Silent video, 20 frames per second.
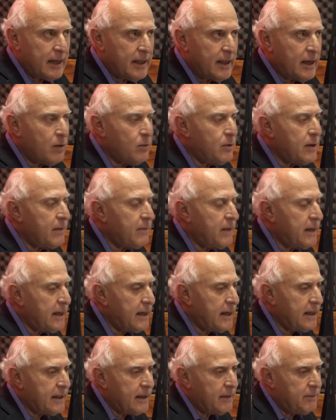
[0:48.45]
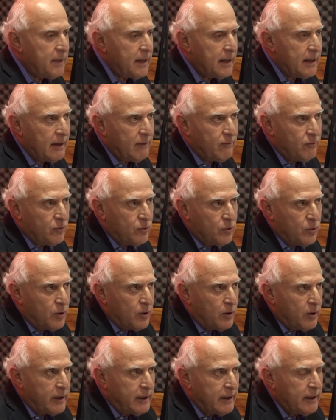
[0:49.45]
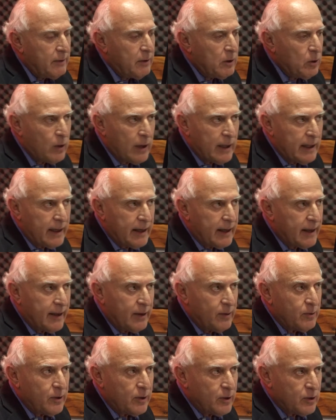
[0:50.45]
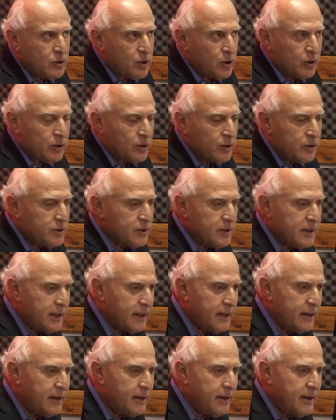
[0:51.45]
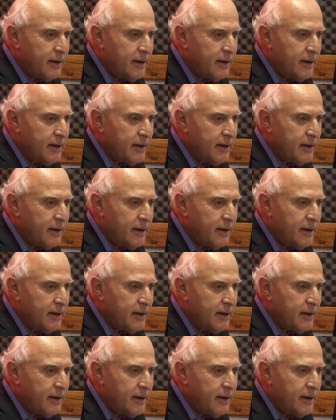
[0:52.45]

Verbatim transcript: y de alguna manera también el futuro individual de cada uno de nosotros. ¿eh?